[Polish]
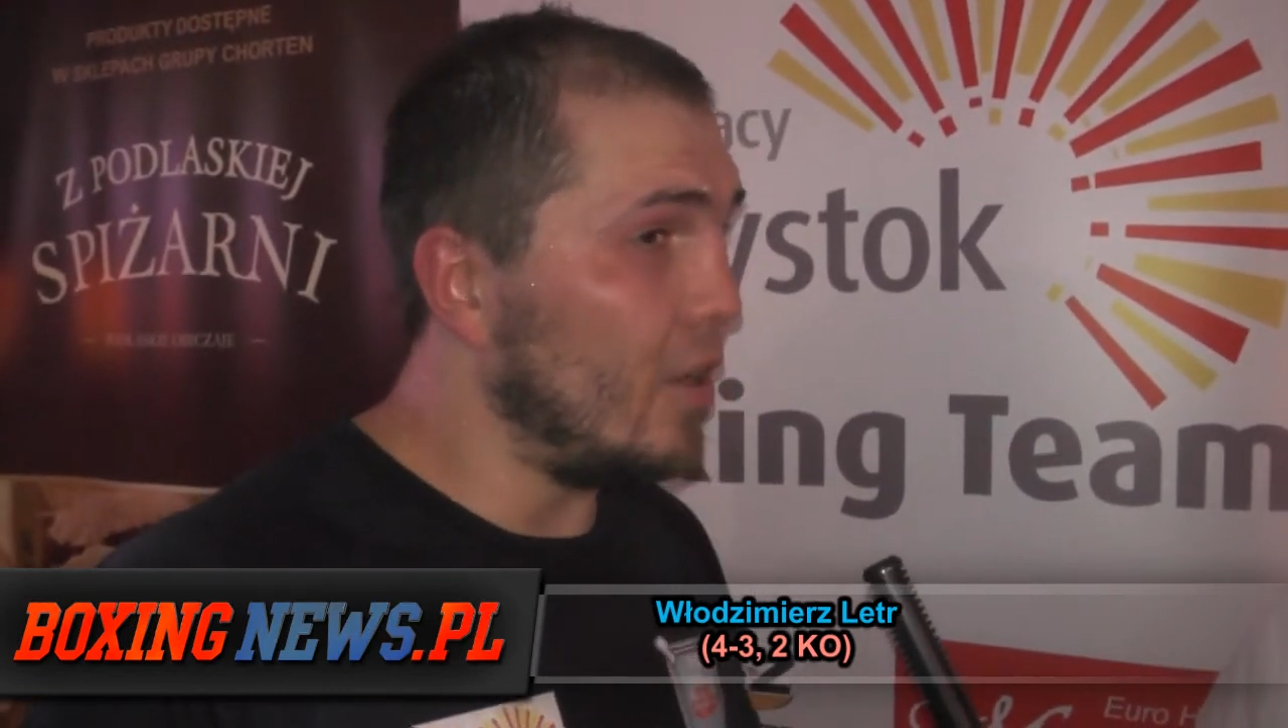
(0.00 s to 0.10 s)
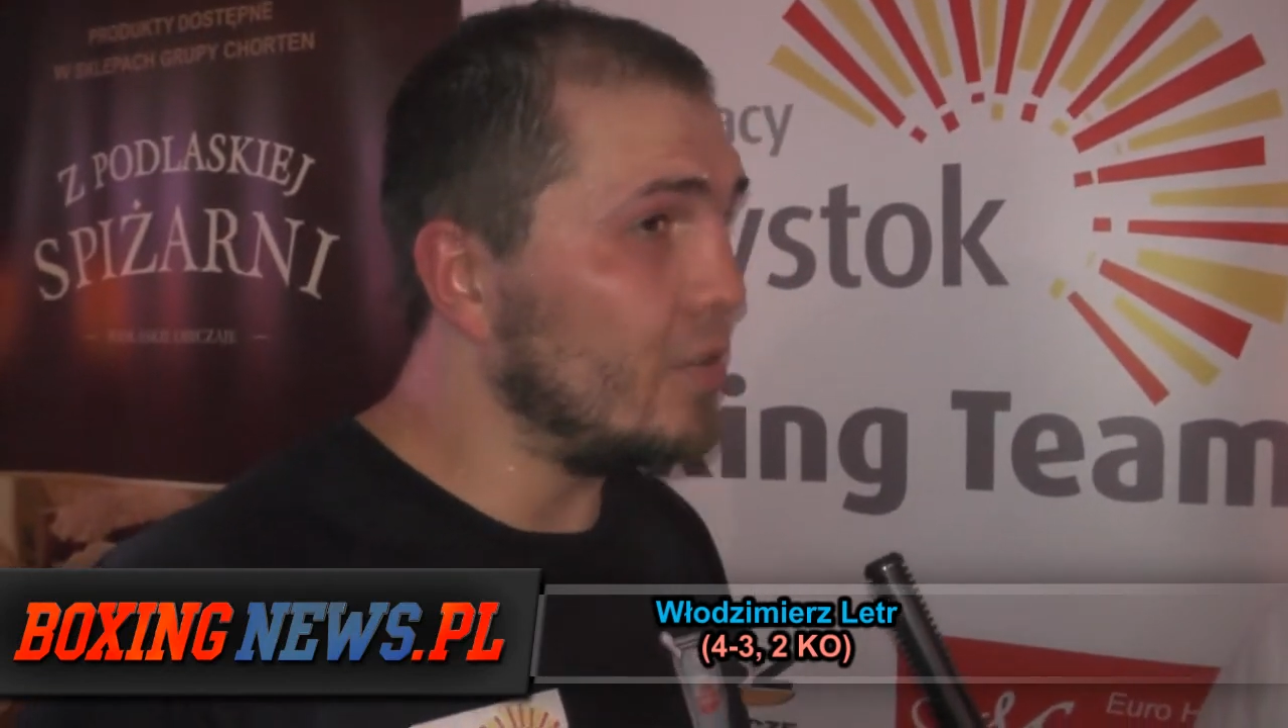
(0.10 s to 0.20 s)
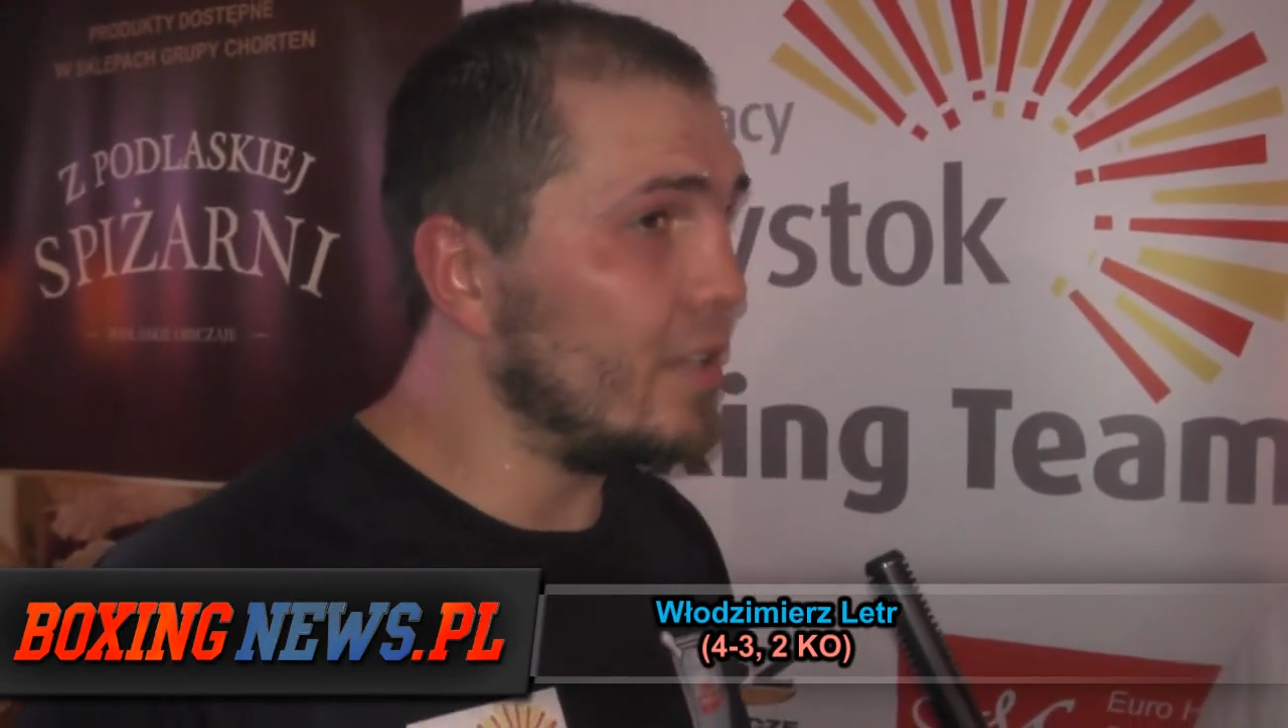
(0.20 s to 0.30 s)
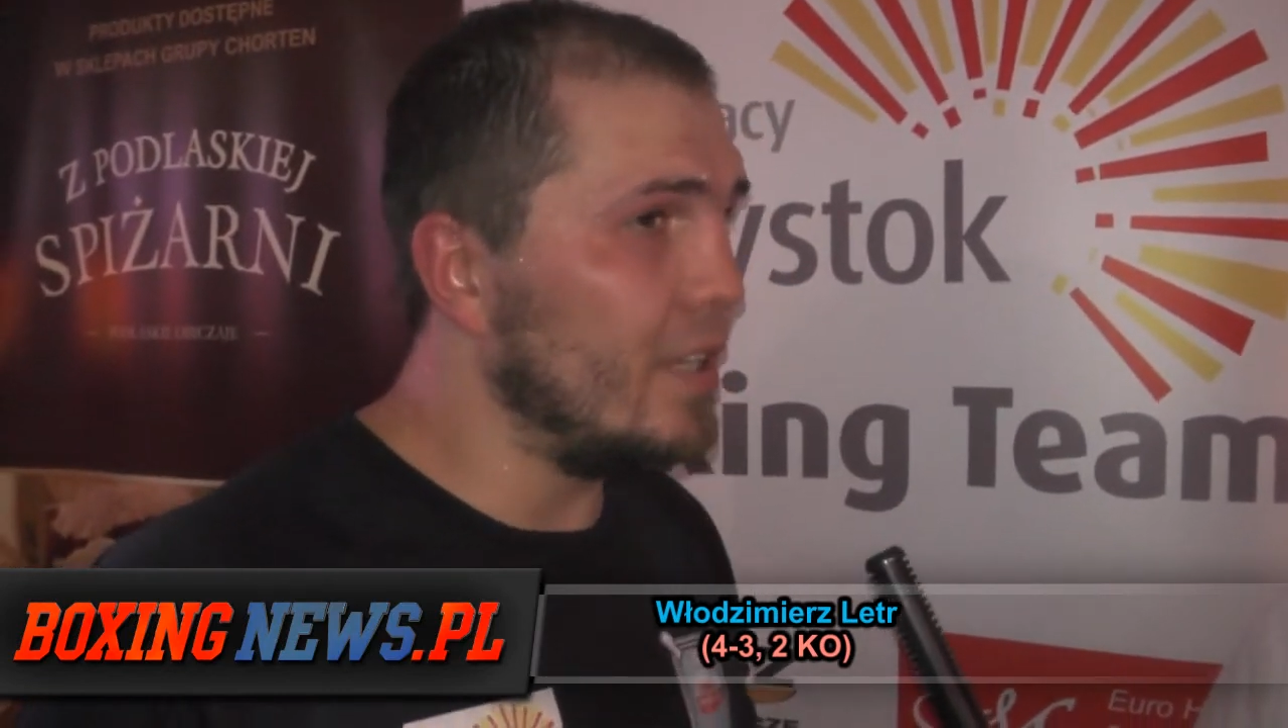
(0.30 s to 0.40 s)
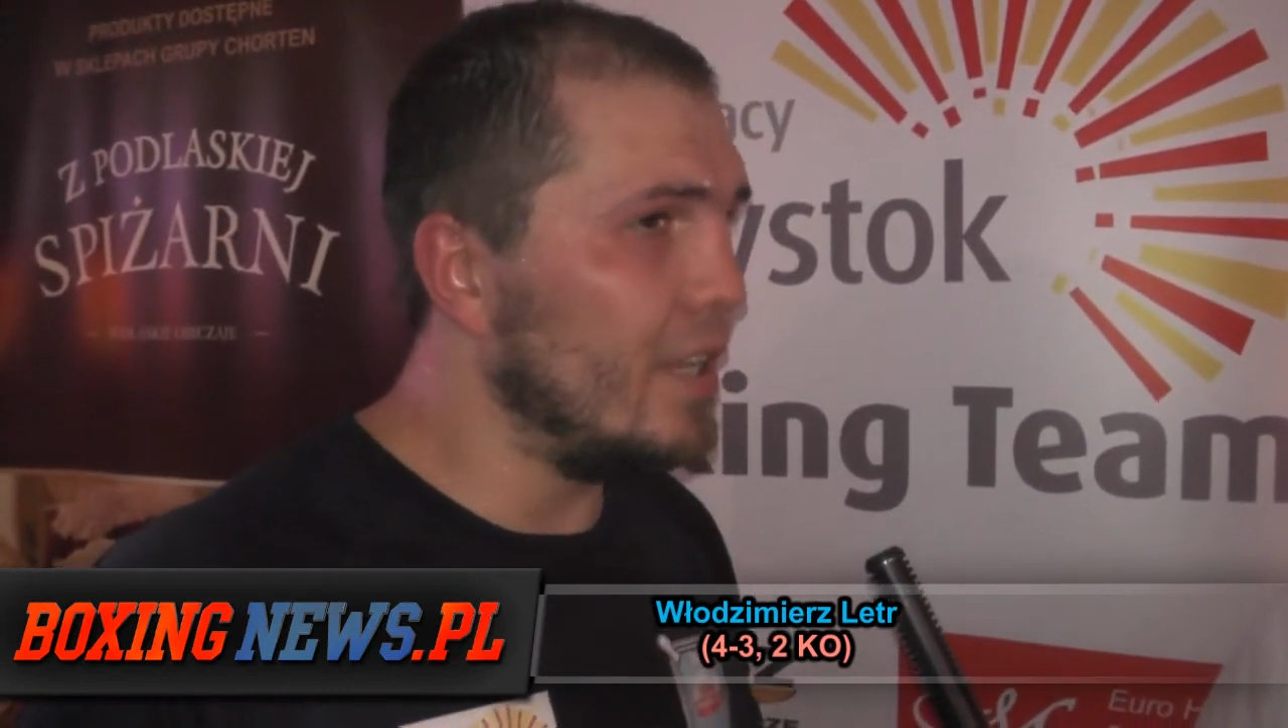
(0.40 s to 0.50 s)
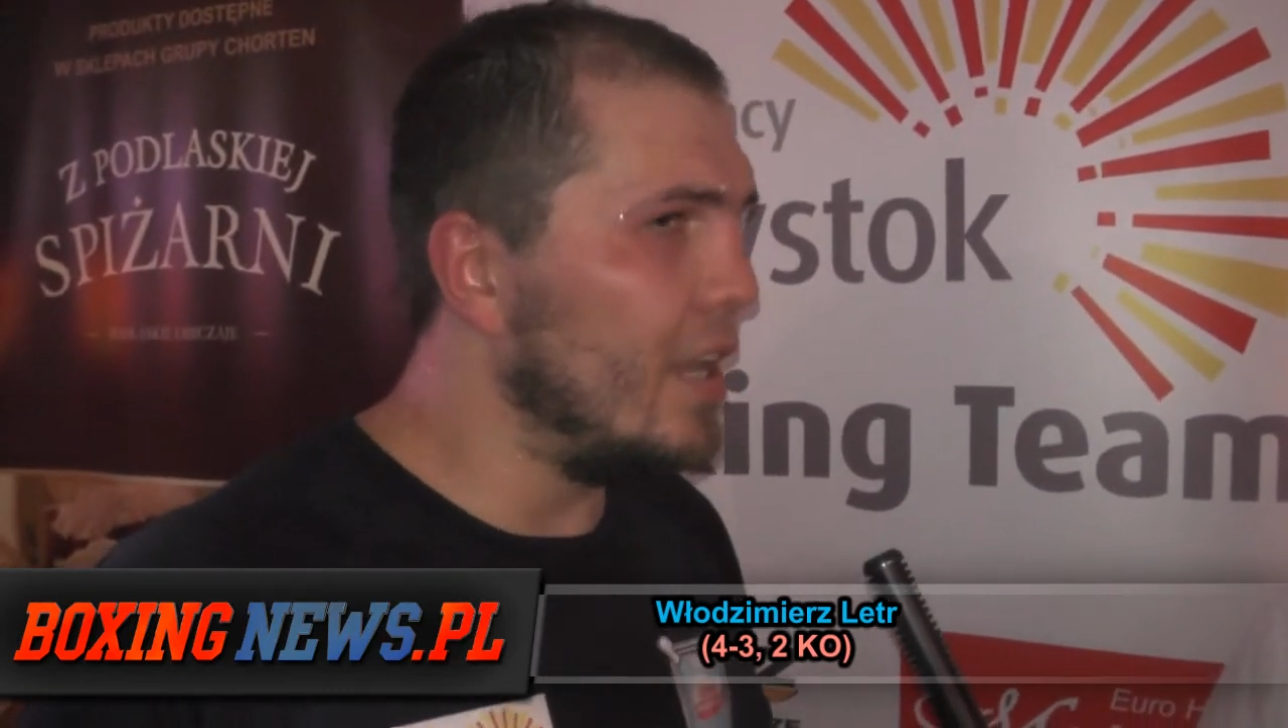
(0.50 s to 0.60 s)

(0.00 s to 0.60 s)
on